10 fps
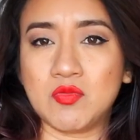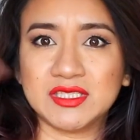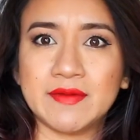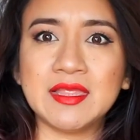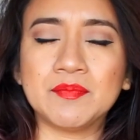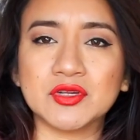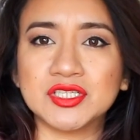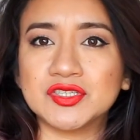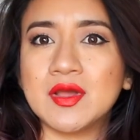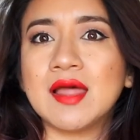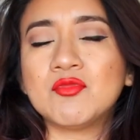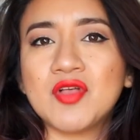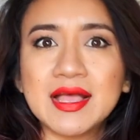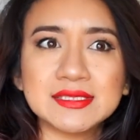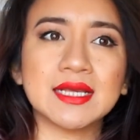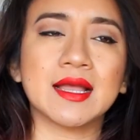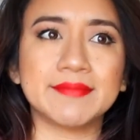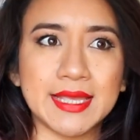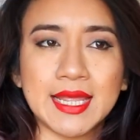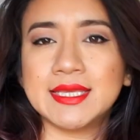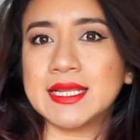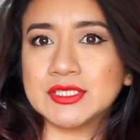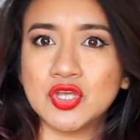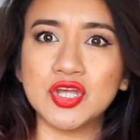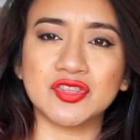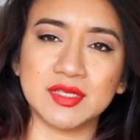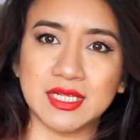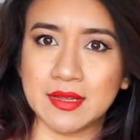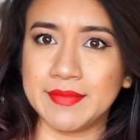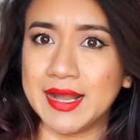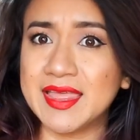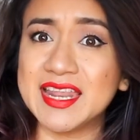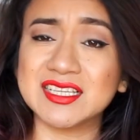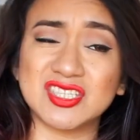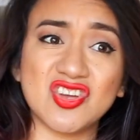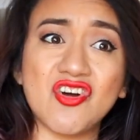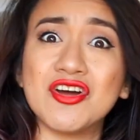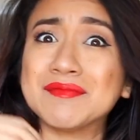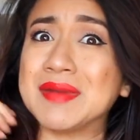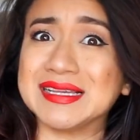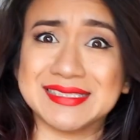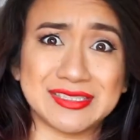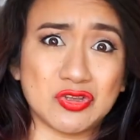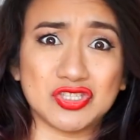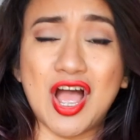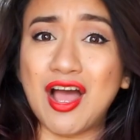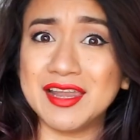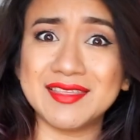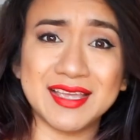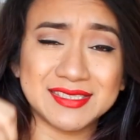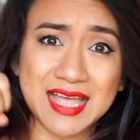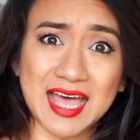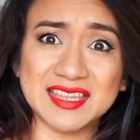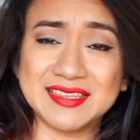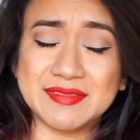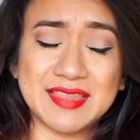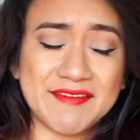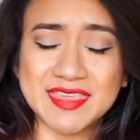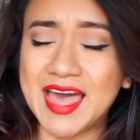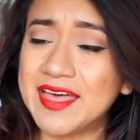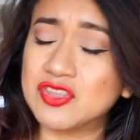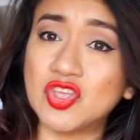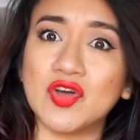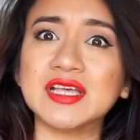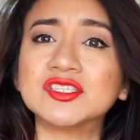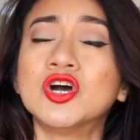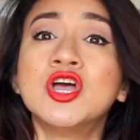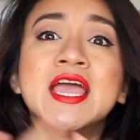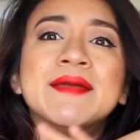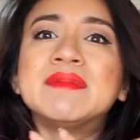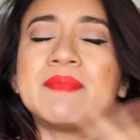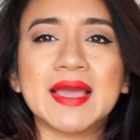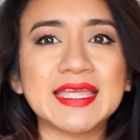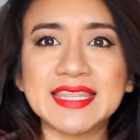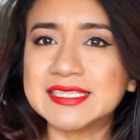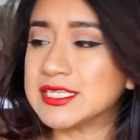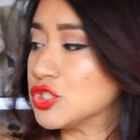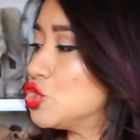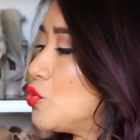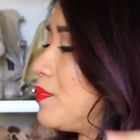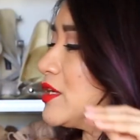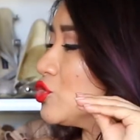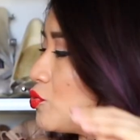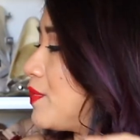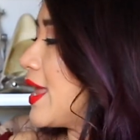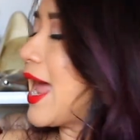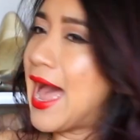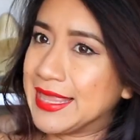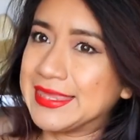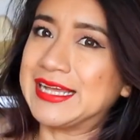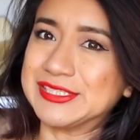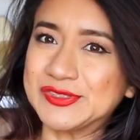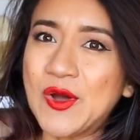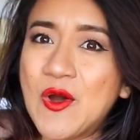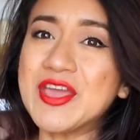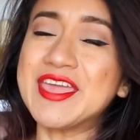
como estaba en el proceso de la mudanza, cambié la dirección. Entonces, cambiar la dirección, más los holidays, a Navidad y todo eso, mi paquete se súper, súper atrasó